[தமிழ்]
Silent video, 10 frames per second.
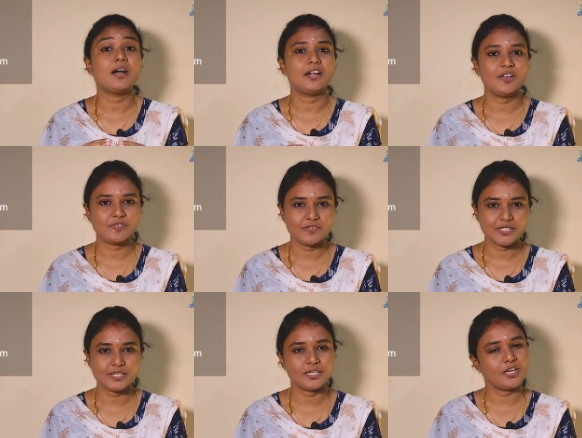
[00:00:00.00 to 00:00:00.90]
ஆனால்
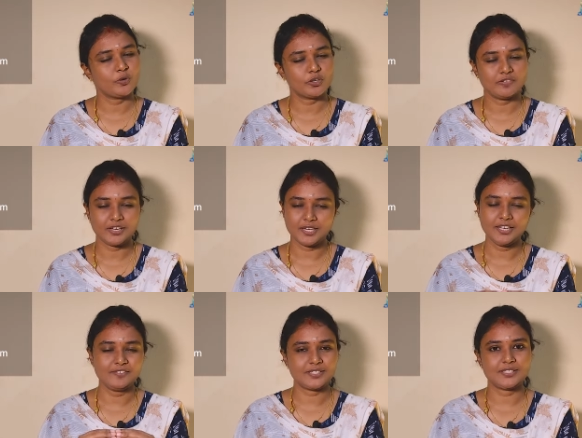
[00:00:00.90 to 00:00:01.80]
விவசாயி அவரோட
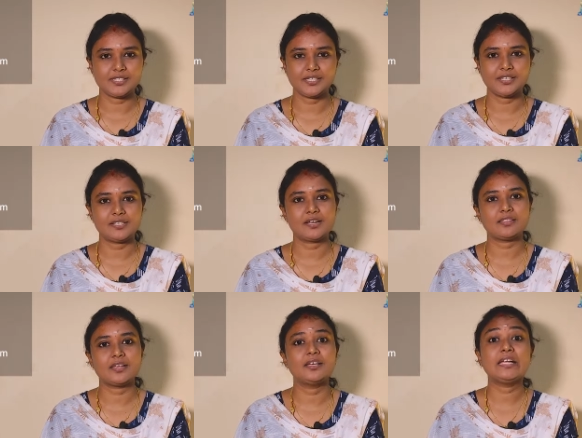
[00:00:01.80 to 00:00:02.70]
வேலையை அவர் செஞ்சுக்கிட்டே தான்
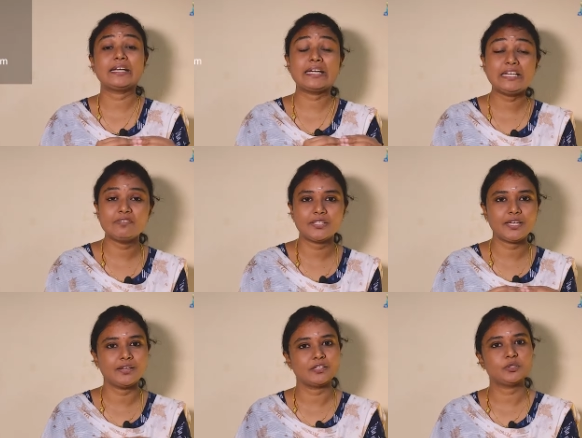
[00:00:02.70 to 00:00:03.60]
இருந்தார் ரெண்டு
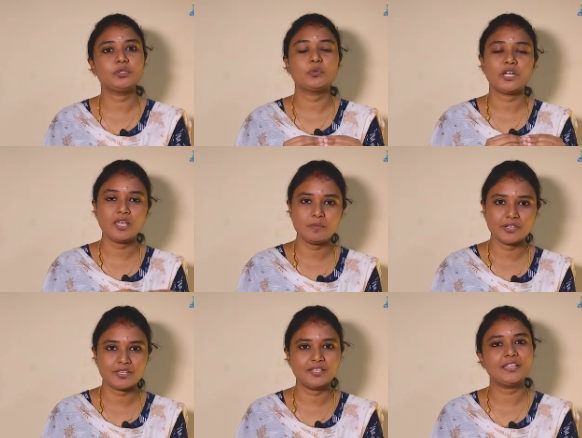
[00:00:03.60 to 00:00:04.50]
விதைகளுக்கும் ஒரே
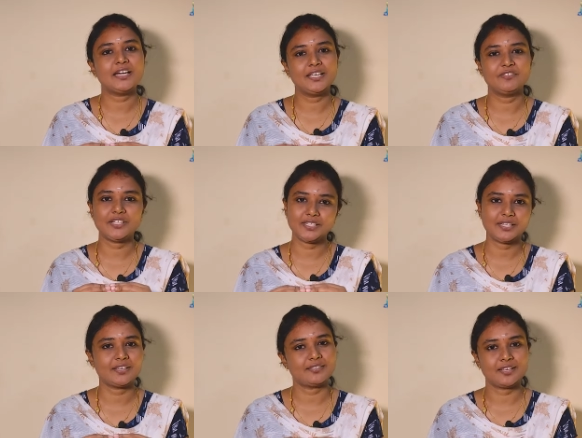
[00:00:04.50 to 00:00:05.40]
மாதிரி தண்ணீர்
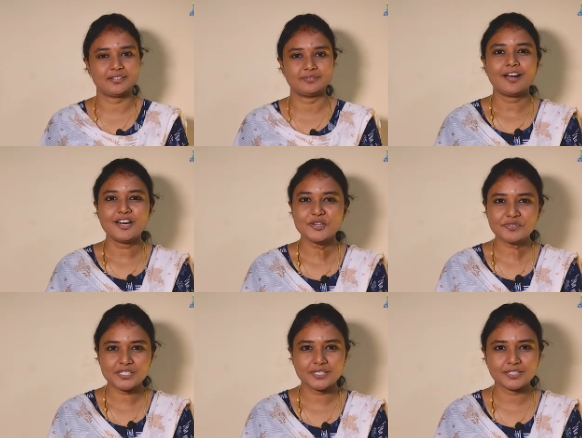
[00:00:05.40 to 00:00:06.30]
விட்டுக்கிட்டே இருந்தார் ஆறு
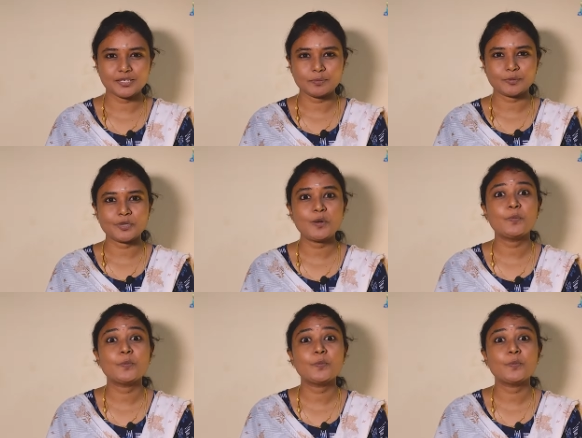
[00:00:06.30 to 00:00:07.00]
வருஷத்துக்கு அப்புறமா